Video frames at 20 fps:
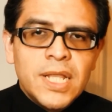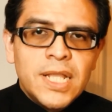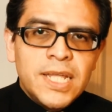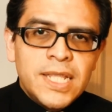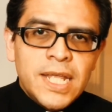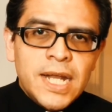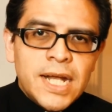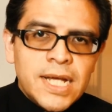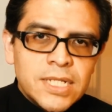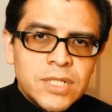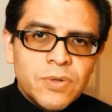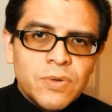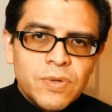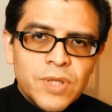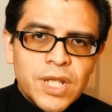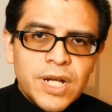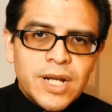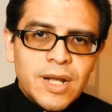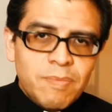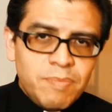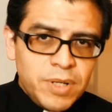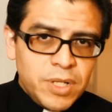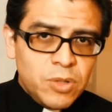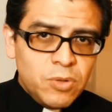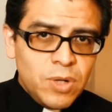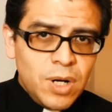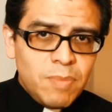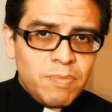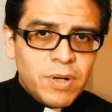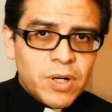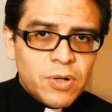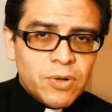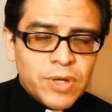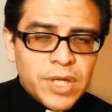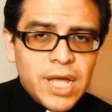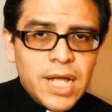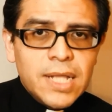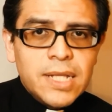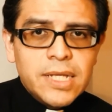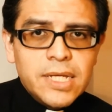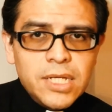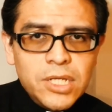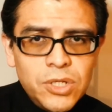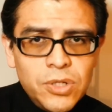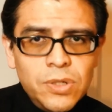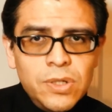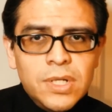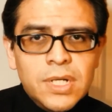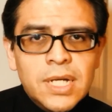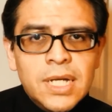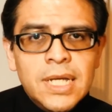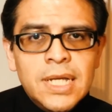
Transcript: liderazgo de reapertura parroquial y yo